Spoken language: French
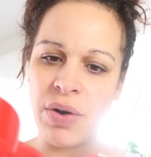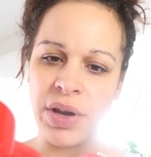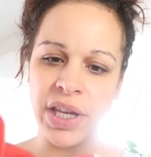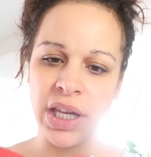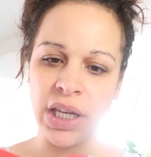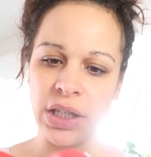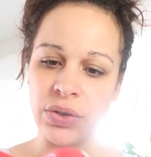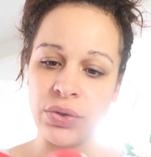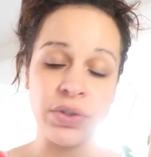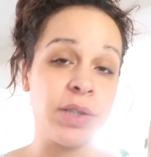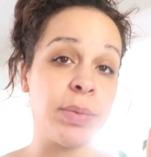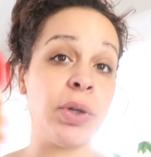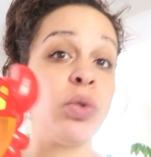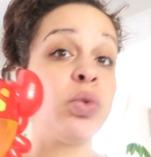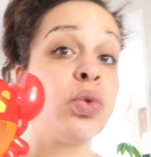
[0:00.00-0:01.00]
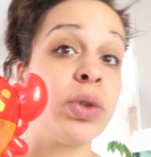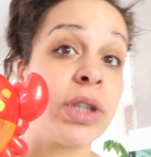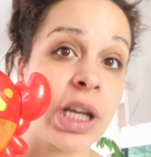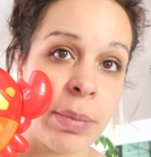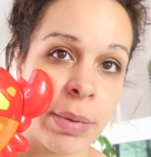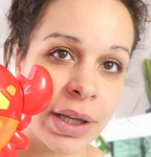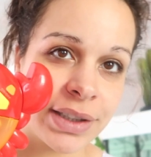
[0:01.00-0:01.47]
Ok, je sais pas du tout de
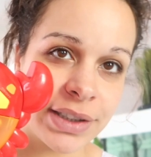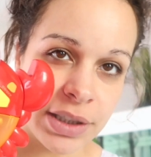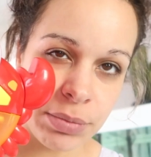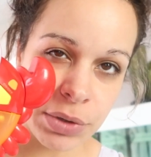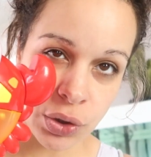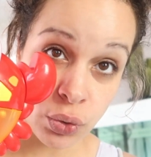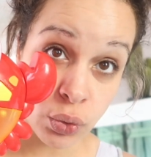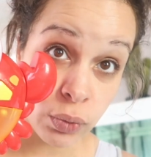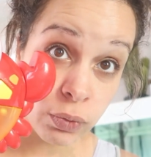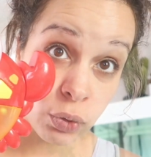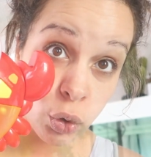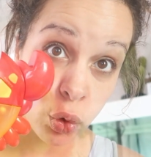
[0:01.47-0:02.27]
quelle marque c'est, mais je trouve